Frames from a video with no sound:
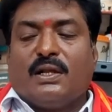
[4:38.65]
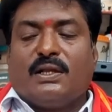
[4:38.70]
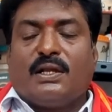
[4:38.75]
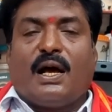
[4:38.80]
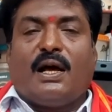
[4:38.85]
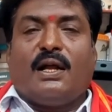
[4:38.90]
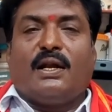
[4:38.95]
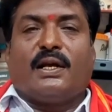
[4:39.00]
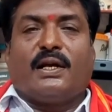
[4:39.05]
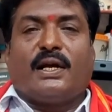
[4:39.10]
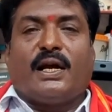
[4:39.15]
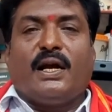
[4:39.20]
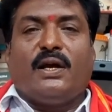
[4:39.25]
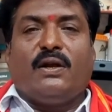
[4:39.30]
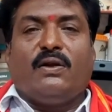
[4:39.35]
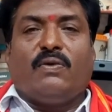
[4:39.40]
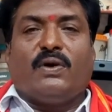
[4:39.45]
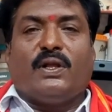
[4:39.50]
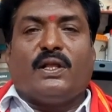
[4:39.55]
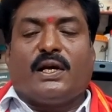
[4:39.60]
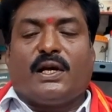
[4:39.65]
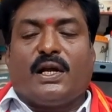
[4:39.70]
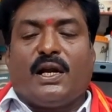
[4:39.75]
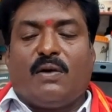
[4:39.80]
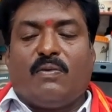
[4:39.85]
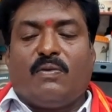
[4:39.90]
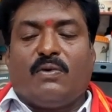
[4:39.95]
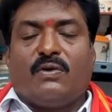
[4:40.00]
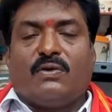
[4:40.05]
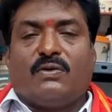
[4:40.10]
తాండ్రకాయలు వంద
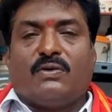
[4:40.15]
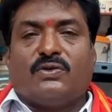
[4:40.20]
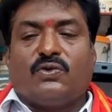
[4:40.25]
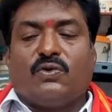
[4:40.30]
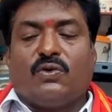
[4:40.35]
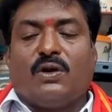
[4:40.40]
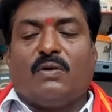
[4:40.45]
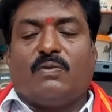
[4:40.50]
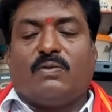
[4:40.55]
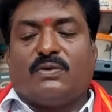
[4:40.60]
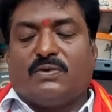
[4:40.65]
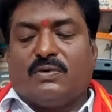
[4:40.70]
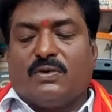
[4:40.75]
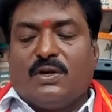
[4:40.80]
గ్రాములు సూర్ణము